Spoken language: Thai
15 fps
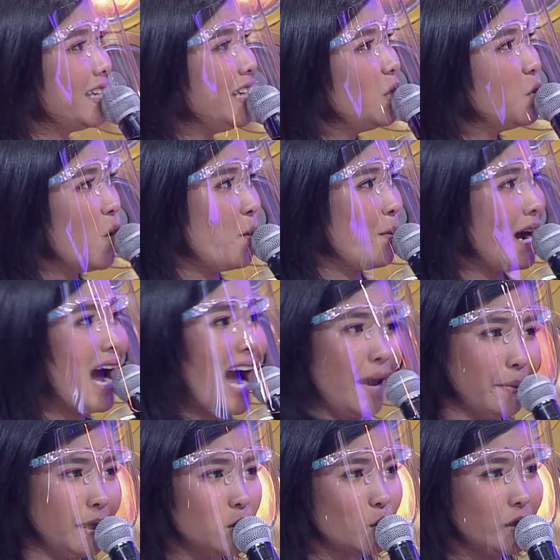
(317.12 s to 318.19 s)
ที่หนูเอามาขาย
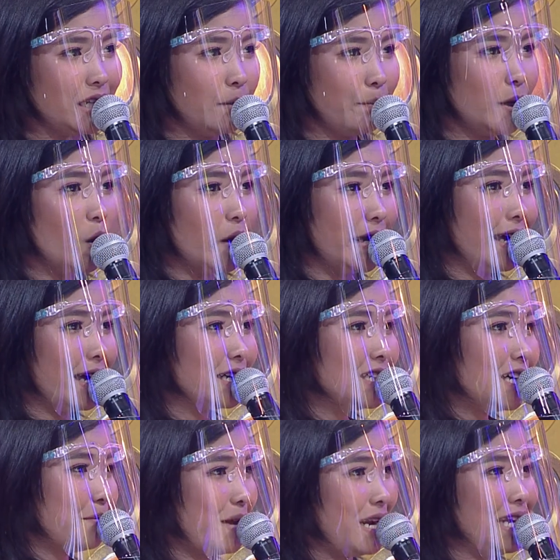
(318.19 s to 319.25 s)
เป็นตัวนี้เป็นหอยแครงเลื
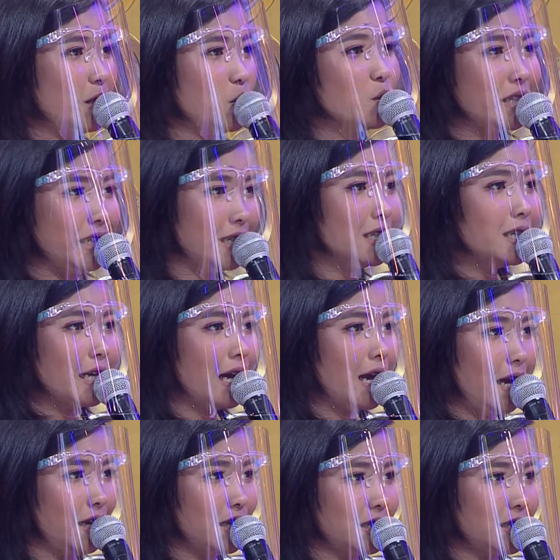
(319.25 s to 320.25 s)
อดมาเลตัวนี้เลยค่ะ